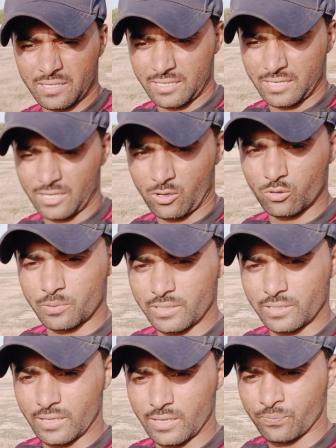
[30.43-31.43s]
तो
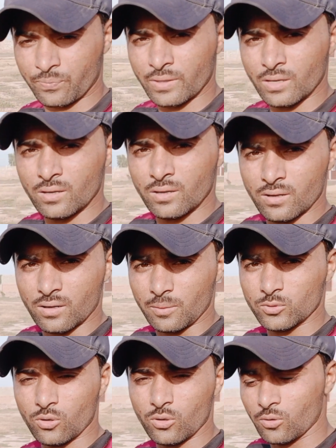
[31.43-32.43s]
हुकूमत से
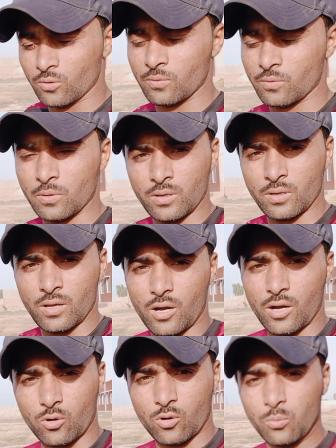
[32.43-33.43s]
महकमा पंजाब हुकूमत
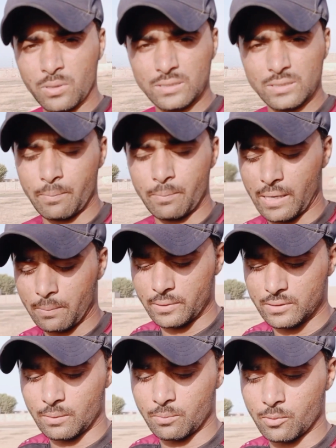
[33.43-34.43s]
से या फिर जो स्कूल की
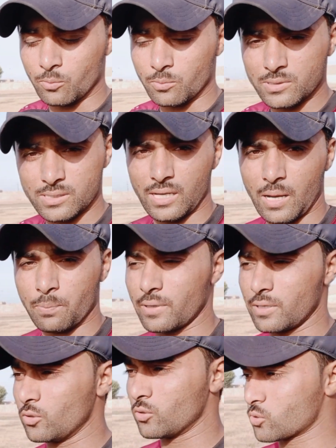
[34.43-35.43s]
मैनेजमेंट है
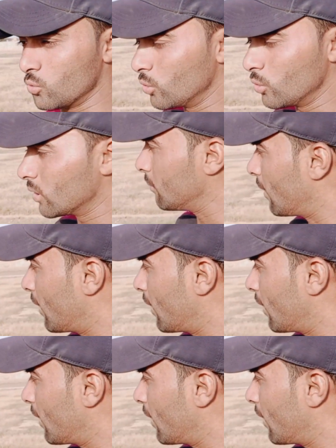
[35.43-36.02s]
उन क्या सेट